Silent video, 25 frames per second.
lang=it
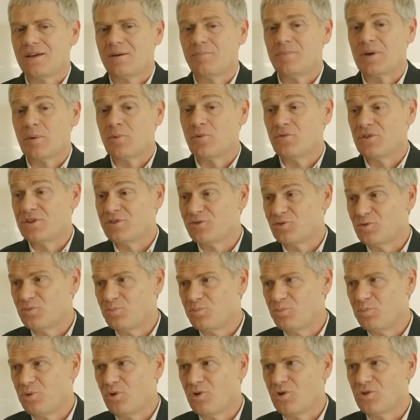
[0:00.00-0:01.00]
abbiamo visto
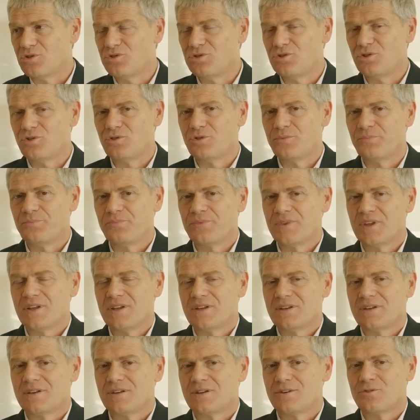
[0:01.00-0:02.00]
un podio
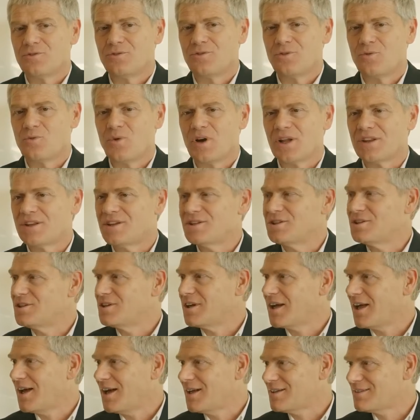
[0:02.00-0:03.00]
eh, con quattro
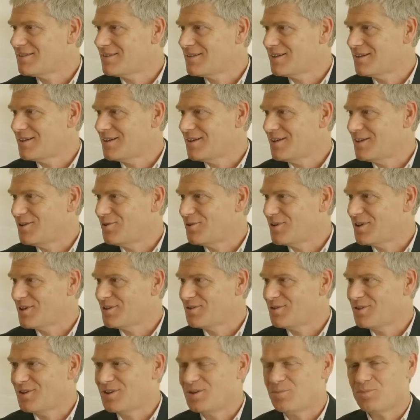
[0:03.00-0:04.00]
ragazze in
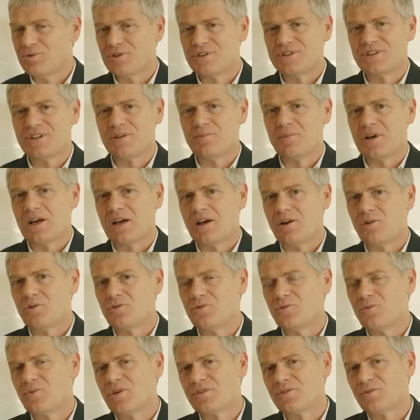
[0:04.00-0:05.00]
occasione di
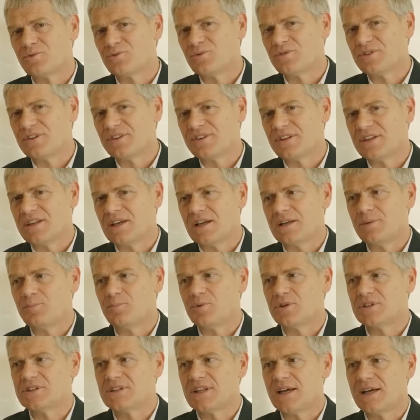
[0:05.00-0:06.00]
Portimao, dunque sono tutti segnali
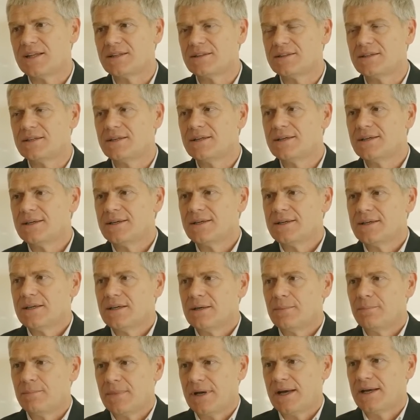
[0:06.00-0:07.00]
importanti,
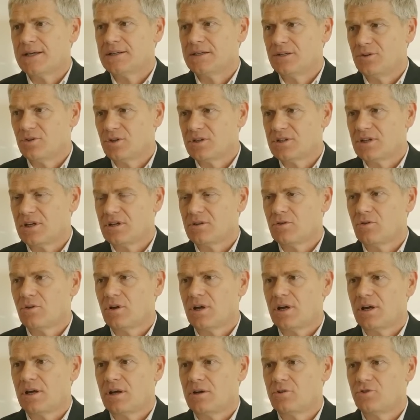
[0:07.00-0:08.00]
ma
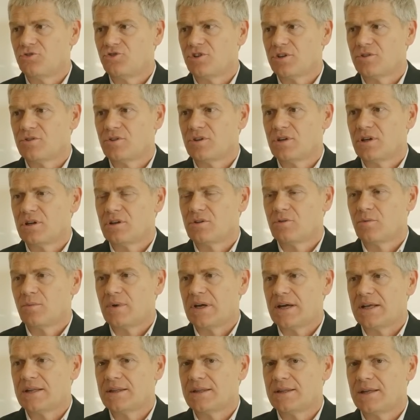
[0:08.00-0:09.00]
ritornando all'oggetto della
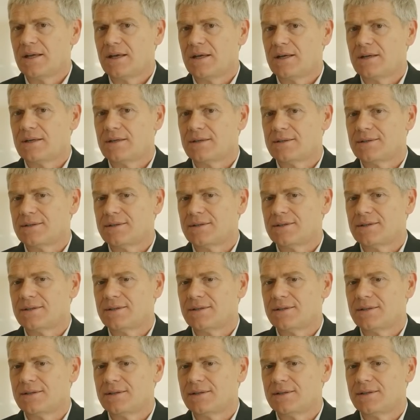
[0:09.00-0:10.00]
domanda,
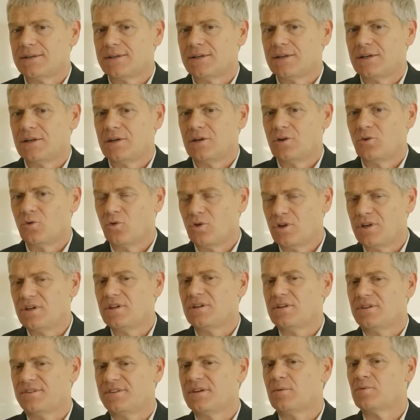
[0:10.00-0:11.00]
eh,
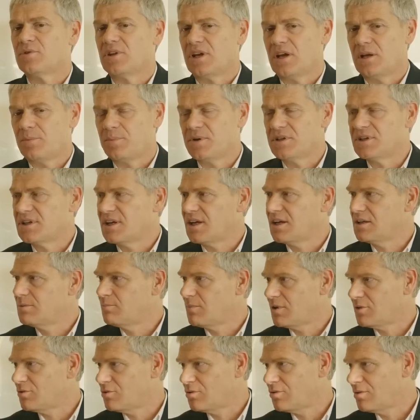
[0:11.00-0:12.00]
noi siamo nell'hypercar
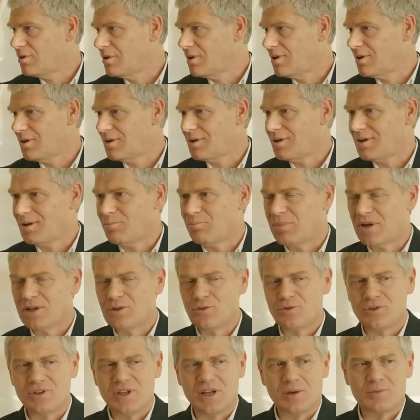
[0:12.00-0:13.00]
ma non eh,
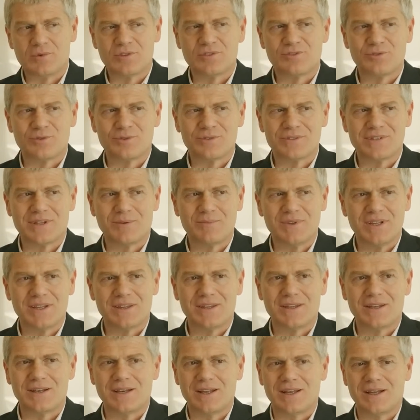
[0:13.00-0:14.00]
abbandoniamo
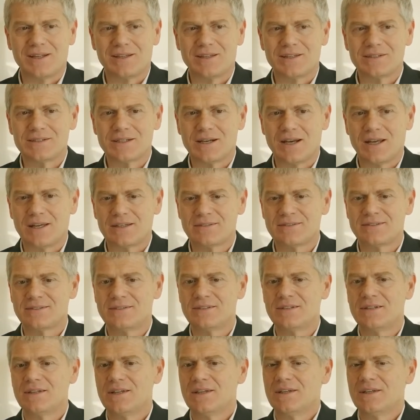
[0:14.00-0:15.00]
assolutamente le altre
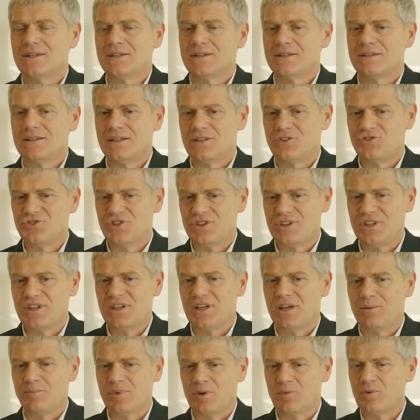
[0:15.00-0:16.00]
classi, nel
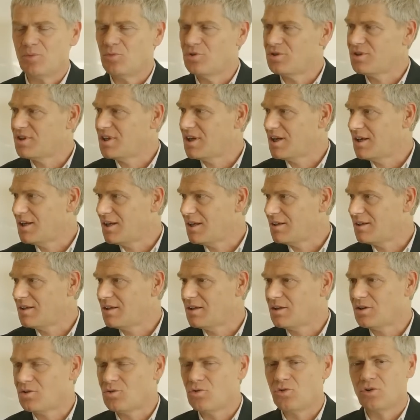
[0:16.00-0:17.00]
GT abbiamo molti
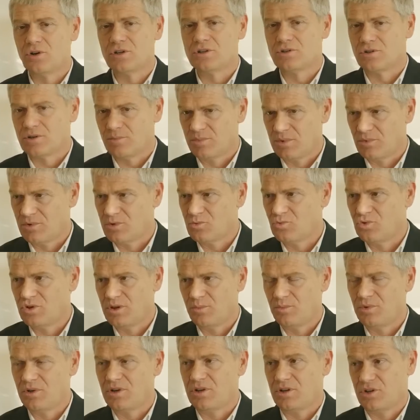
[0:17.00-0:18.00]
clienti che corrono, abbiamo
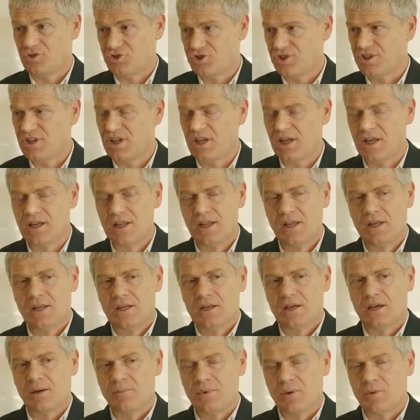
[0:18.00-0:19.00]
alcuni, GTA,
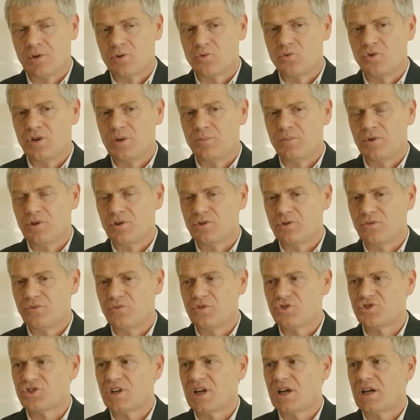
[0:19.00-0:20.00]
abbiamo alcuni piloti
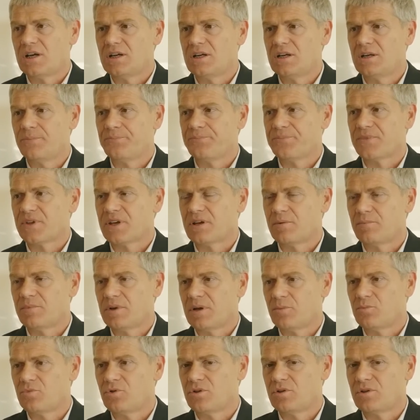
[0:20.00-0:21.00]
ufficiali,
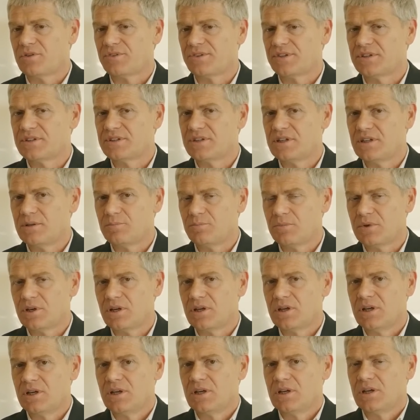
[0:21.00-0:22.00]
abbiamo i nostri
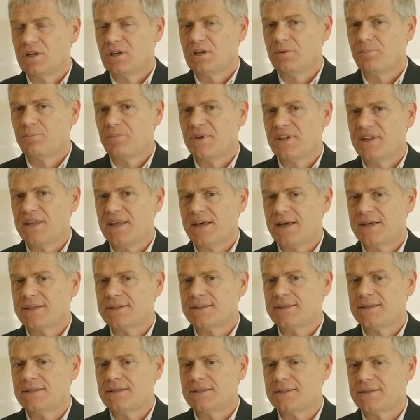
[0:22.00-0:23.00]
team
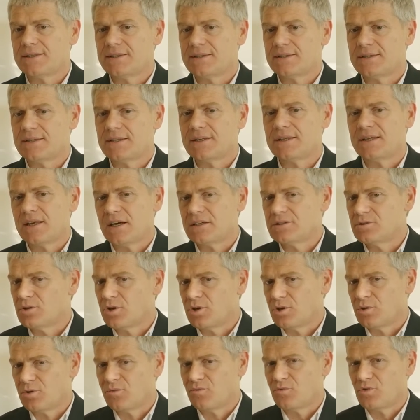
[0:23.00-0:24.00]
impegnati, è chiaro
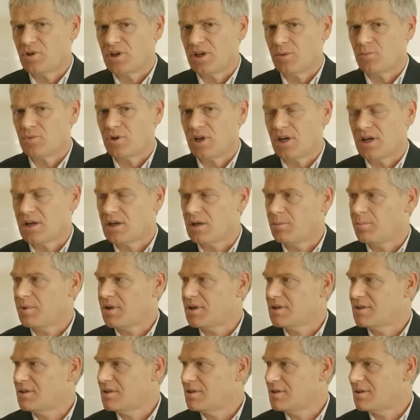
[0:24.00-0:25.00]
che non vogliamo neanche
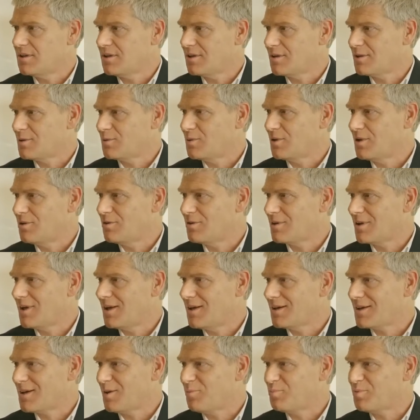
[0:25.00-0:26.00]
perdere quello
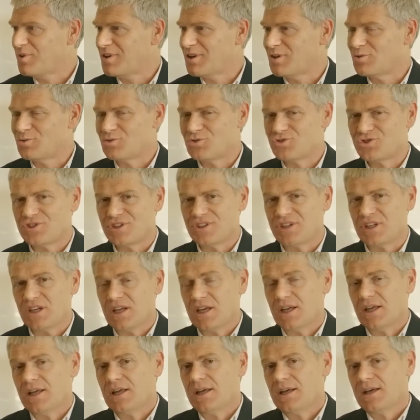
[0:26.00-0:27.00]
che è il campionato
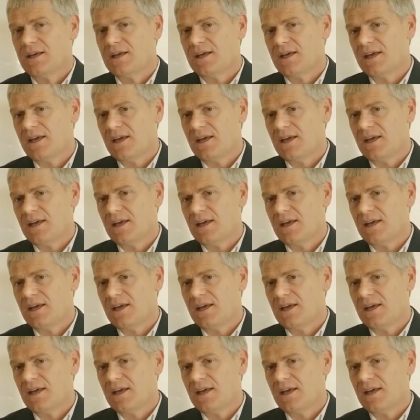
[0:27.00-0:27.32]
GT. È